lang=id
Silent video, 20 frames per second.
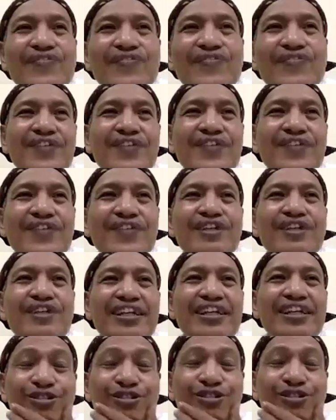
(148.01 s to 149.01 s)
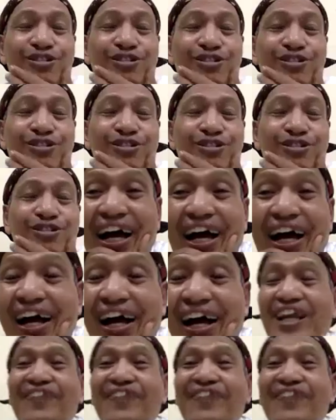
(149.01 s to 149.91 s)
menyebut ilmu ini itu ilmu apa?